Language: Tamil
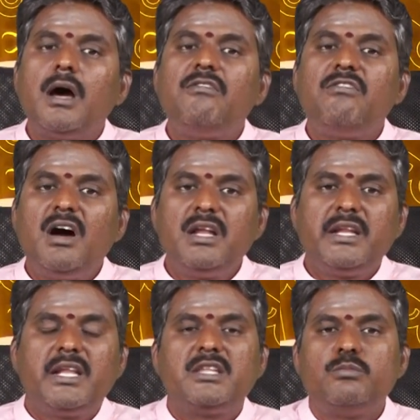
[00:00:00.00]
நாம்
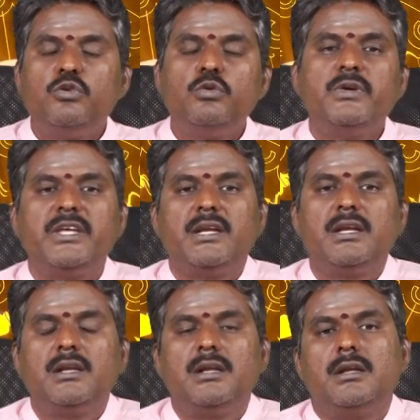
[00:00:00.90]
வாழ்கிற இந்த பூமியில்
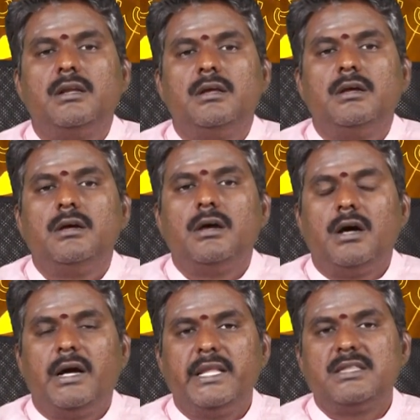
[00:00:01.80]

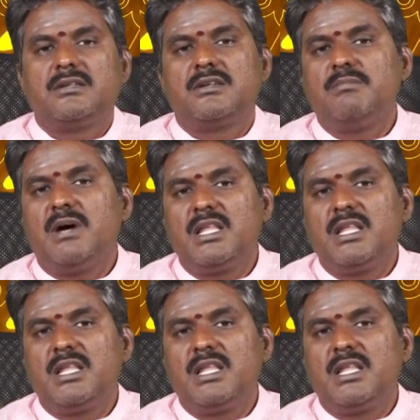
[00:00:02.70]
அனைத்திற்கும்